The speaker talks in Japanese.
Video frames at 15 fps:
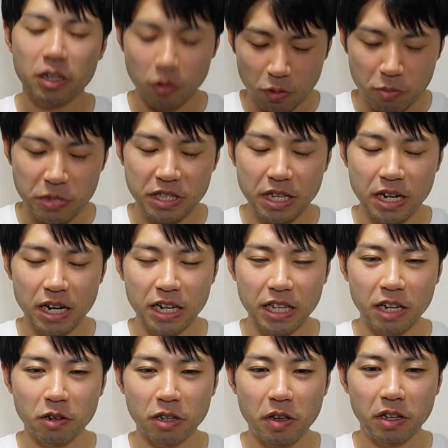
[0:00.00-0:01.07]
を見せられ
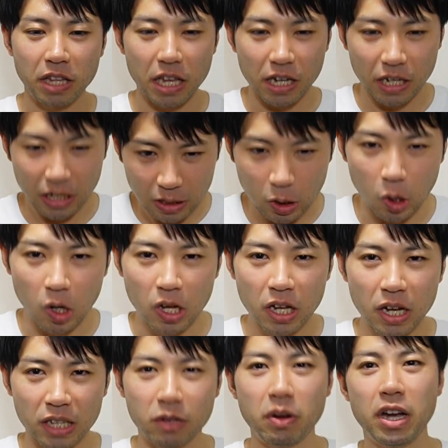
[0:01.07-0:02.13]
たのではないかなと、
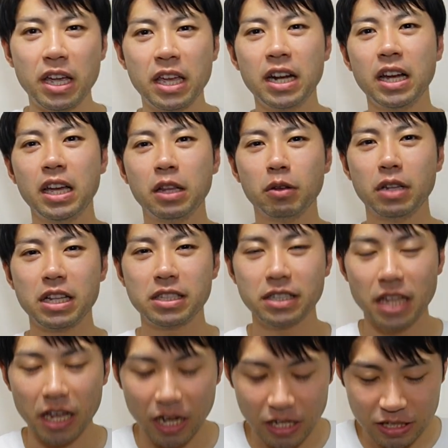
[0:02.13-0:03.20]
あとはエラーへのです
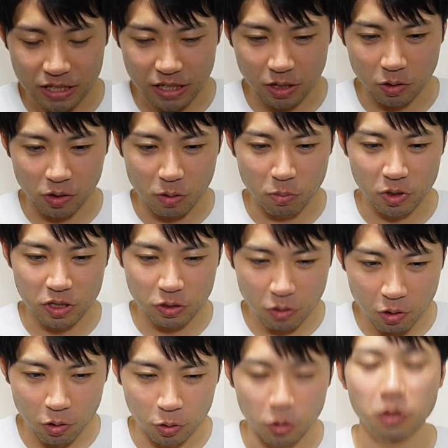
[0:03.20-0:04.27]
ね、感謝の気持ち
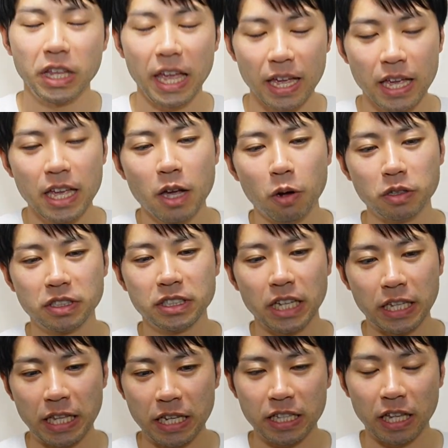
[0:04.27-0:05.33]
を音でお
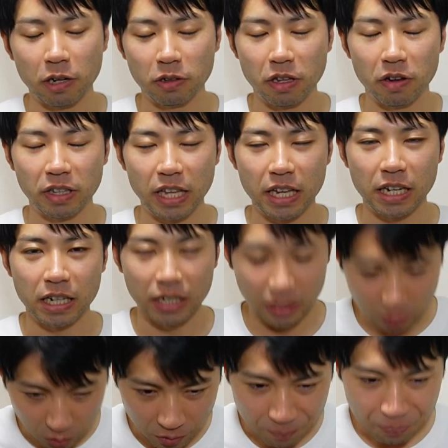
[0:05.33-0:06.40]
伝えできたのではないかな
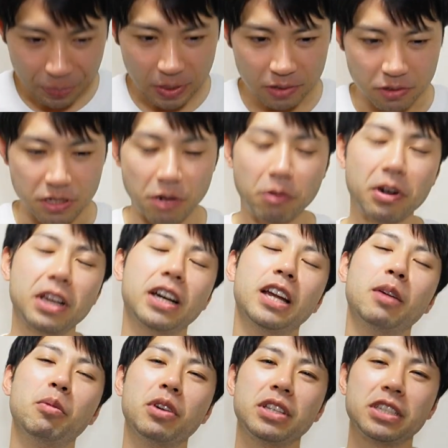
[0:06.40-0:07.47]
と、そしてこれか
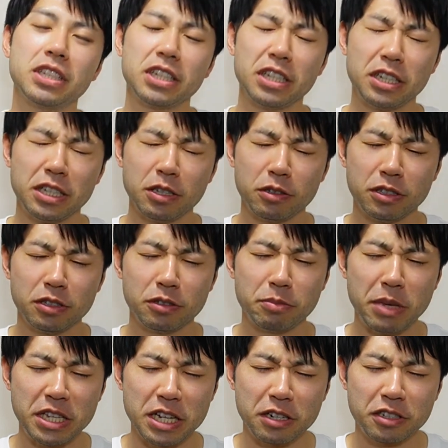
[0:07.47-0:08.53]
らも
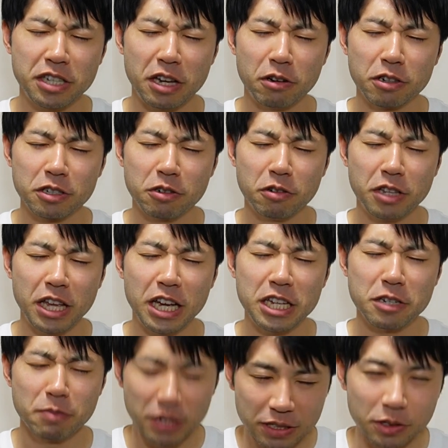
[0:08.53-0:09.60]
めちゃくちゃよろしくお願
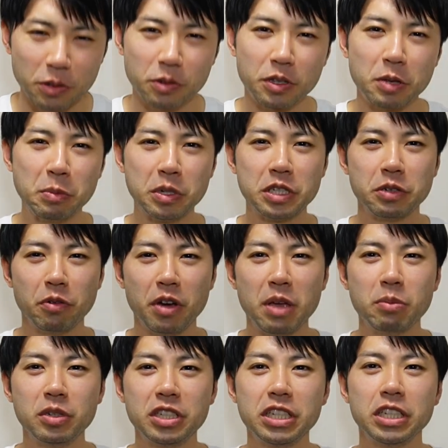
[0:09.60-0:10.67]
いしますという気持ちを
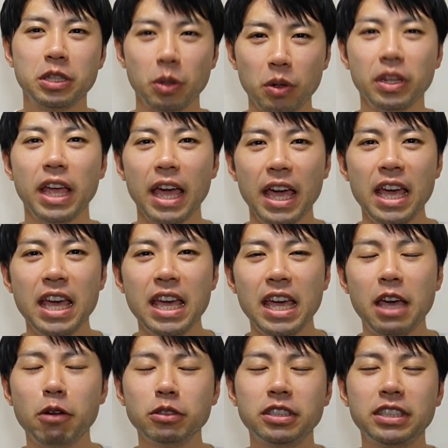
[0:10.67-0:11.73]
MC 等で
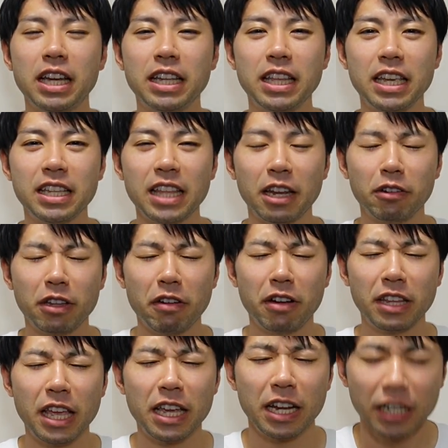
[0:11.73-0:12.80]
お伝えできたので
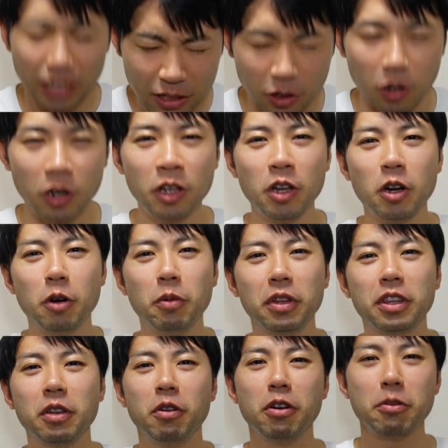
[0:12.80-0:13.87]
はないかなと
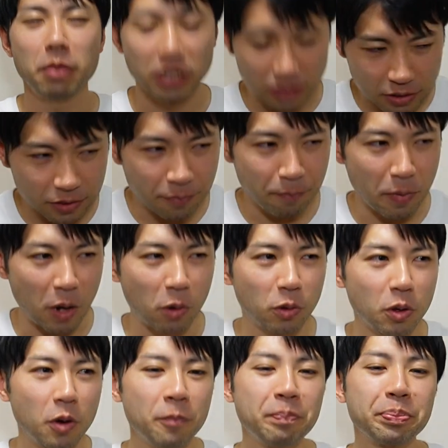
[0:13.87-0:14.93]
思っております。まあ、こ
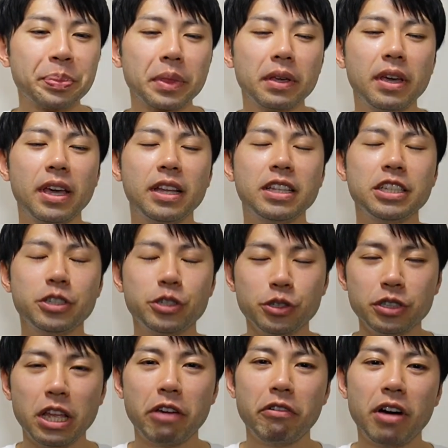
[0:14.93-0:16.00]
の
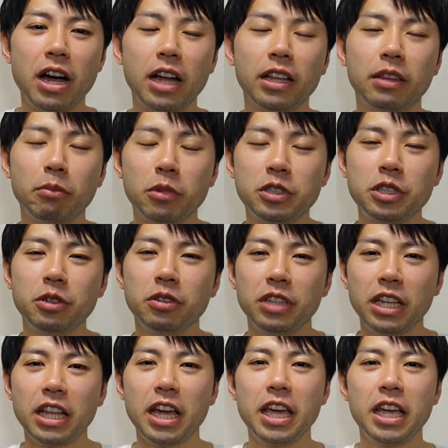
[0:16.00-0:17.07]
20年はもちろん
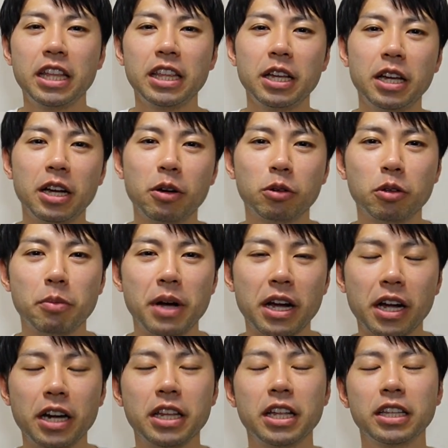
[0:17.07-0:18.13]
ね、大変なことばっ
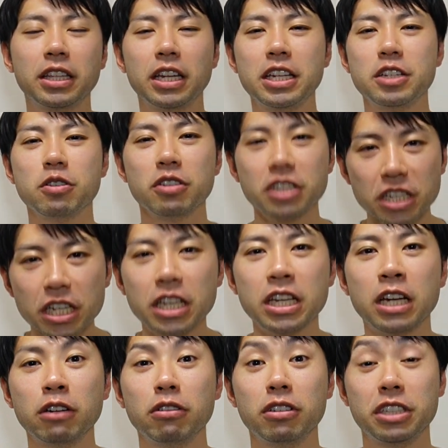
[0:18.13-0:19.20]
かりだったでしょうし、
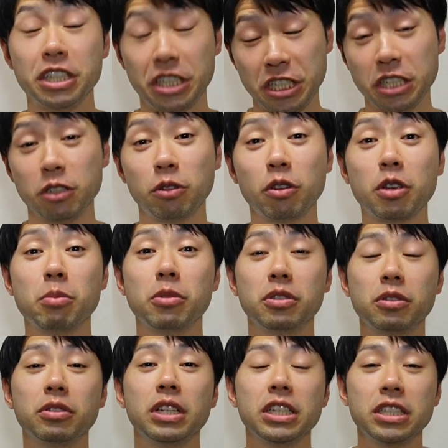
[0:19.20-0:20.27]
あの、地震の時も
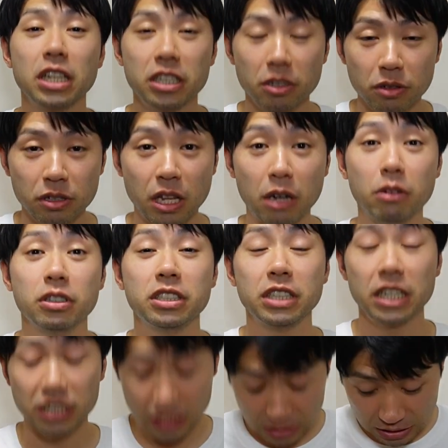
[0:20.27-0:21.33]
そうでしただろう
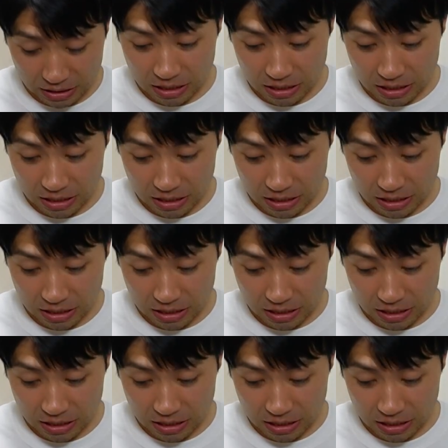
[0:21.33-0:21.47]
し、